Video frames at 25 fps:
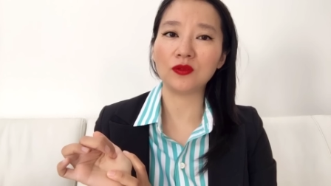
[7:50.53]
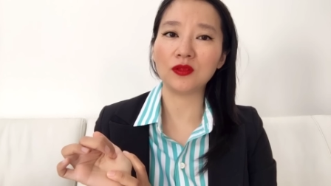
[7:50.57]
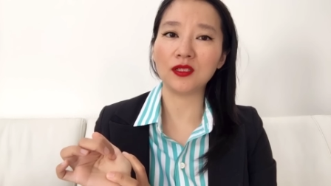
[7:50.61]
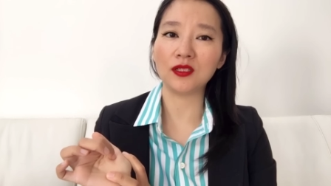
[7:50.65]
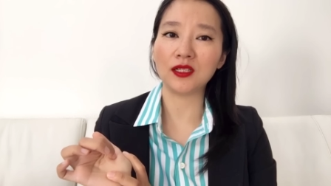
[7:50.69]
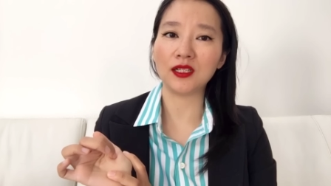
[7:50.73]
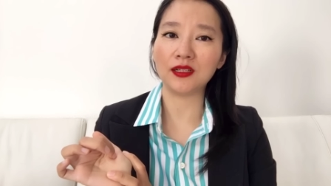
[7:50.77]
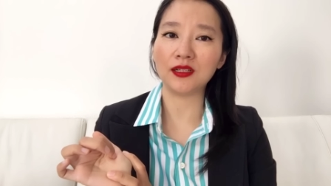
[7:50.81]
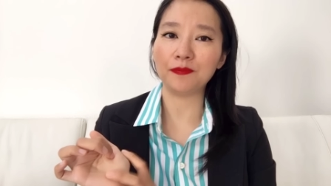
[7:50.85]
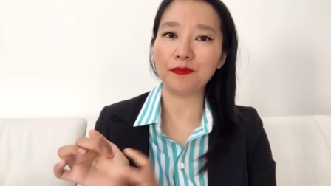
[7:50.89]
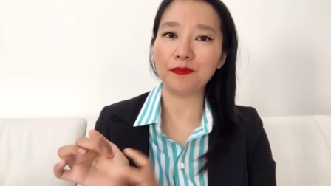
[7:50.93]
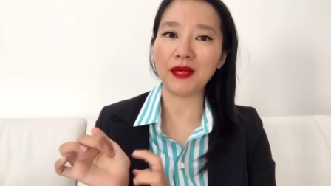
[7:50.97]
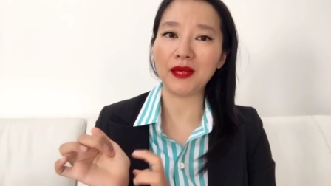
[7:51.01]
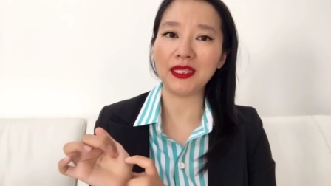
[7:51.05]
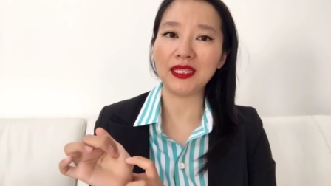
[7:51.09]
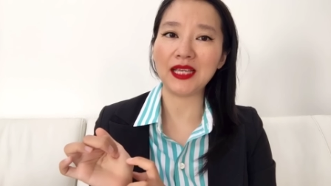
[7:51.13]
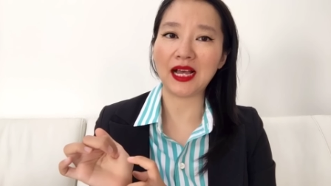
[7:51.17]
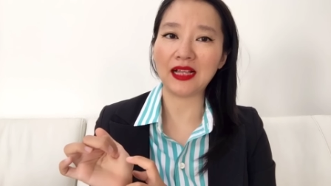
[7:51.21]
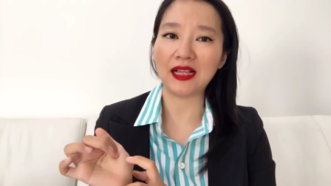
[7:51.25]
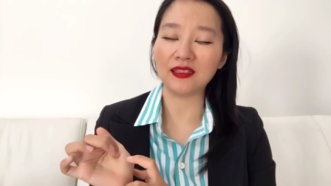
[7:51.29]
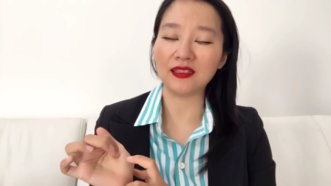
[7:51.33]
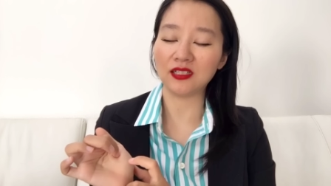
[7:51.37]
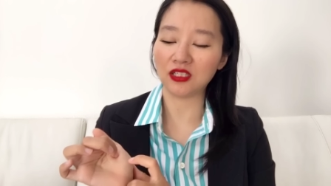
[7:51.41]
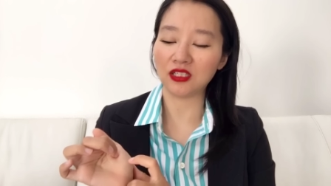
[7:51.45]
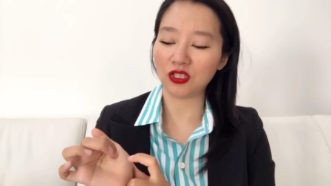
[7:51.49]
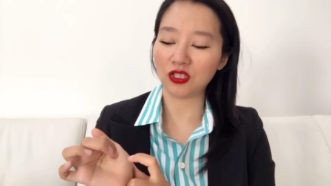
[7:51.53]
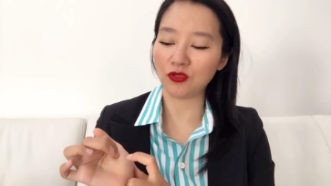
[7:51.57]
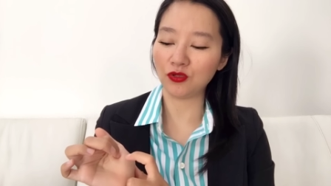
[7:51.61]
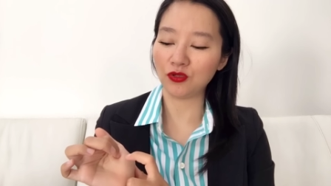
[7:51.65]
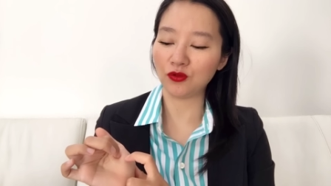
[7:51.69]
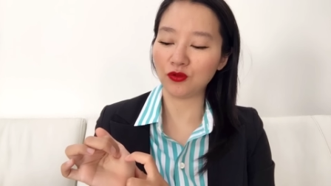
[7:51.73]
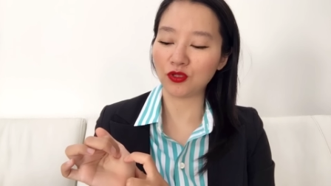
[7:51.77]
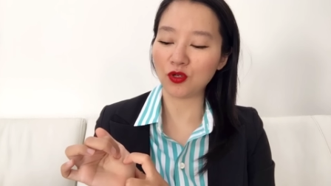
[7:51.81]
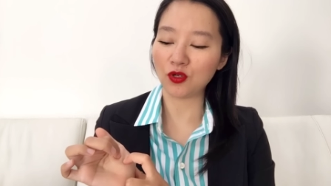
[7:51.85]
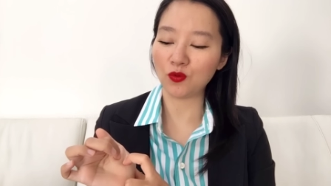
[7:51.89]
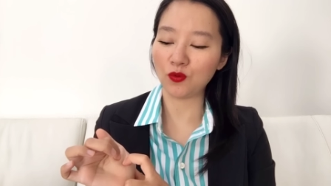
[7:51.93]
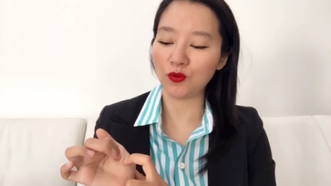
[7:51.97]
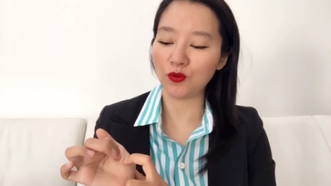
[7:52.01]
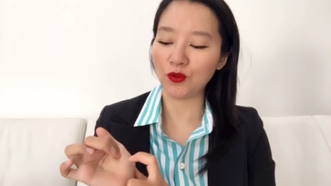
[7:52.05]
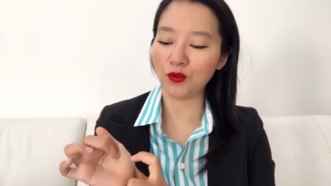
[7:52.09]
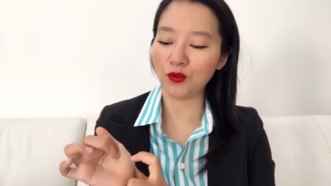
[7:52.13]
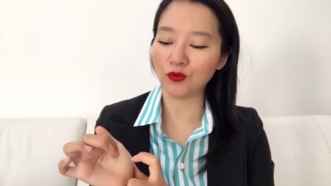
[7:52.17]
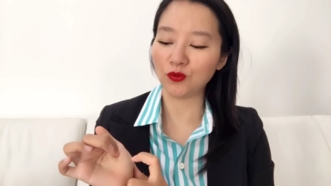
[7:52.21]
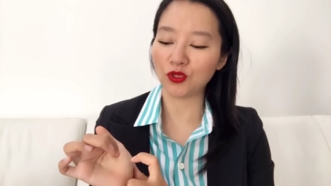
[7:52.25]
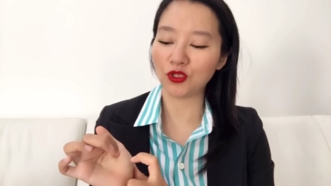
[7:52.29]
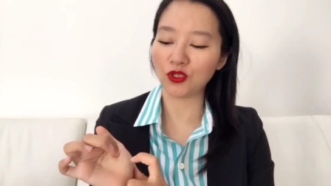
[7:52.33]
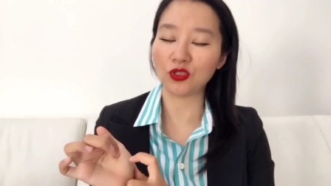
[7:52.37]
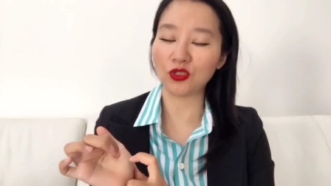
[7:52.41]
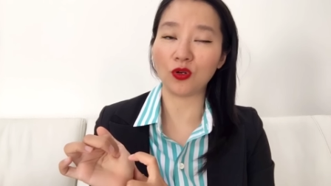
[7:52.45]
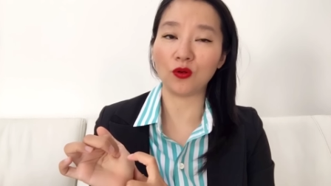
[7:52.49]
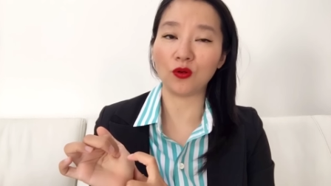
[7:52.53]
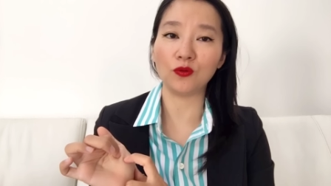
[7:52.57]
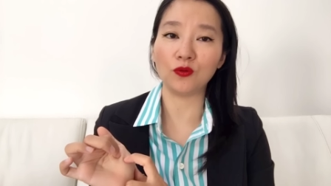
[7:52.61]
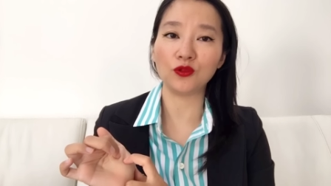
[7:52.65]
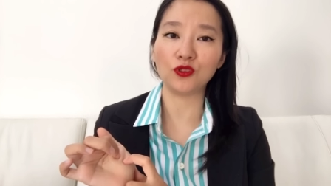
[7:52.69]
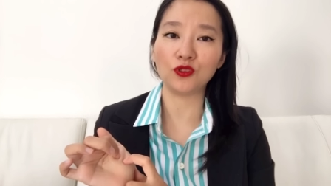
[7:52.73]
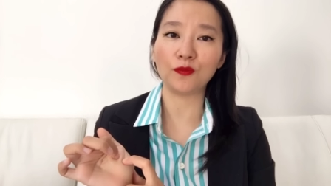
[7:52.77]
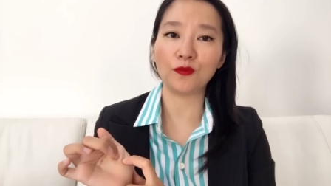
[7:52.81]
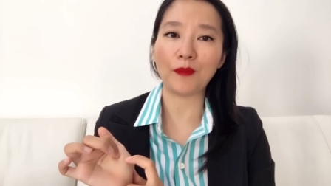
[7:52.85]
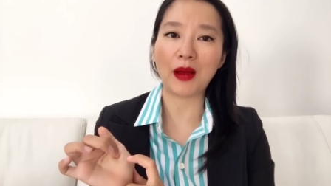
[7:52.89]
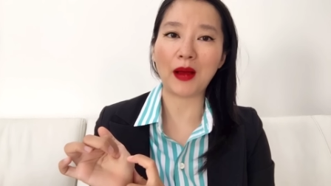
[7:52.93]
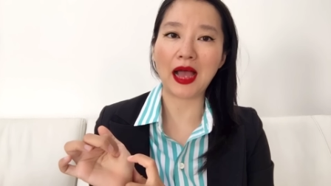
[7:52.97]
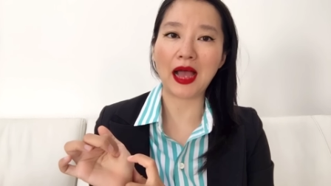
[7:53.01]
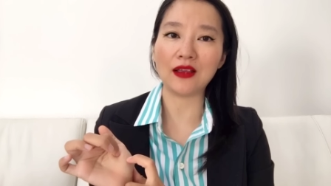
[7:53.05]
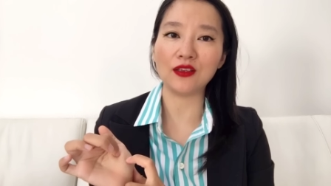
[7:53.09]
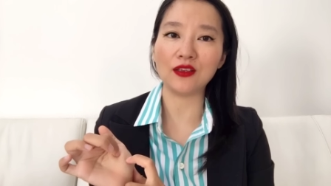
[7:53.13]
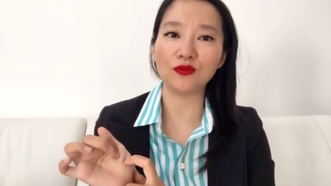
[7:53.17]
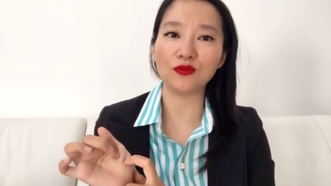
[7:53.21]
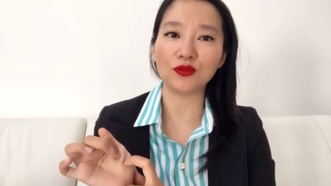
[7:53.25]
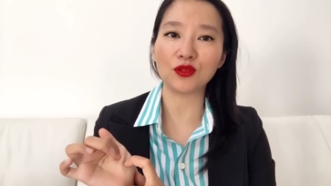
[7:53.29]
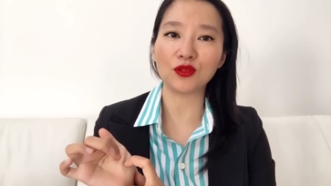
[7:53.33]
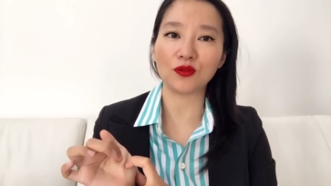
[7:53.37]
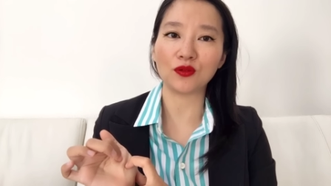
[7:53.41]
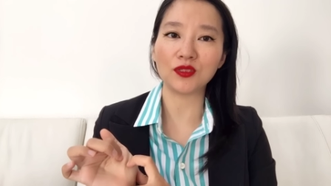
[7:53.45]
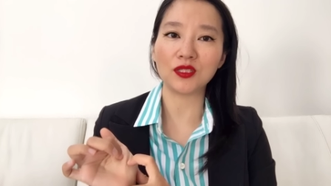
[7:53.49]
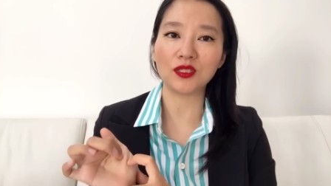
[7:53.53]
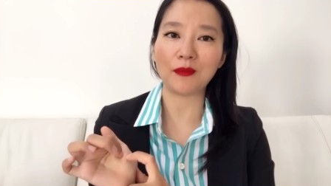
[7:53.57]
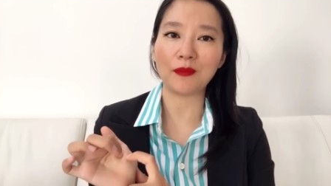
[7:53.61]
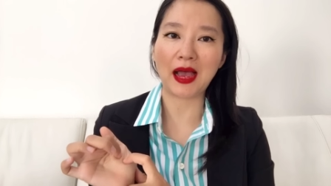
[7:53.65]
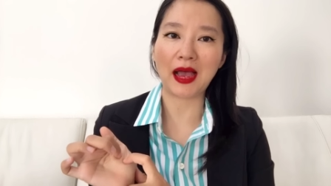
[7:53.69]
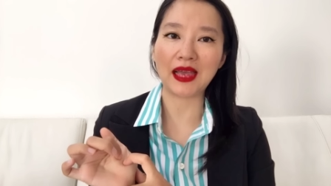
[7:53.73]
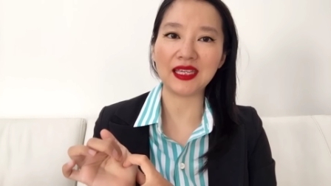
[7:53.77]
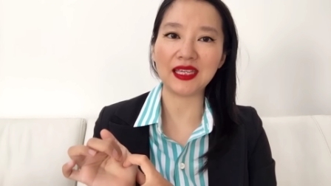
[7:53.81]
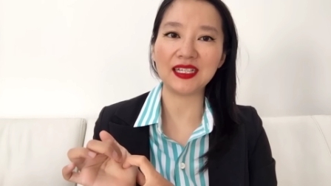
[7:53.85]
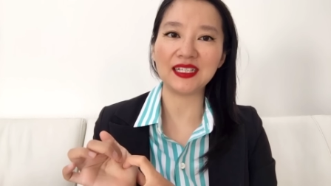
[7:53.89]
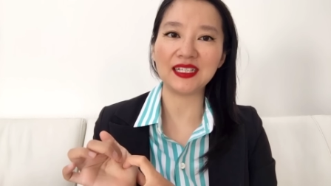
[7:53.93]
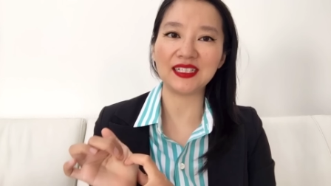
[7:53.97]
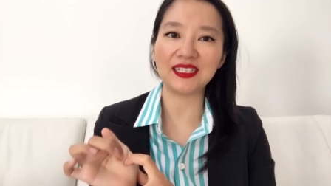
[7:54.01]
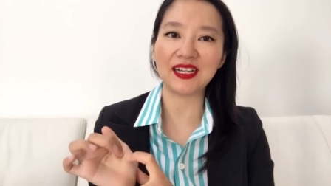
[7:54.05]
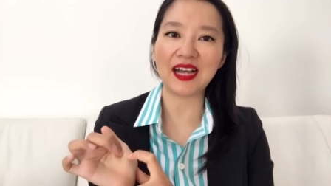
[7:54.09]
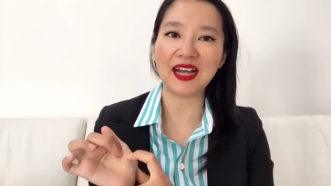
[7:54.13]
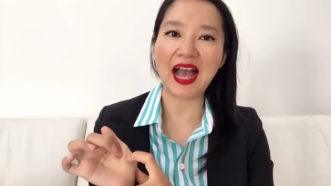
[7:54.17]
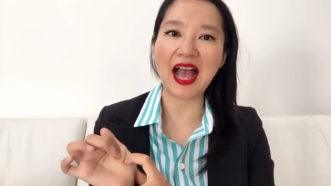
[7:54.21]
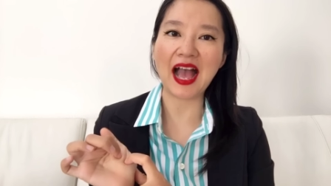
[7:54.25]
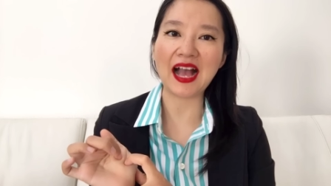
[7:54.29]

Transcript: 那个被痒的时候，有时候我会用手就把用手指把它一个个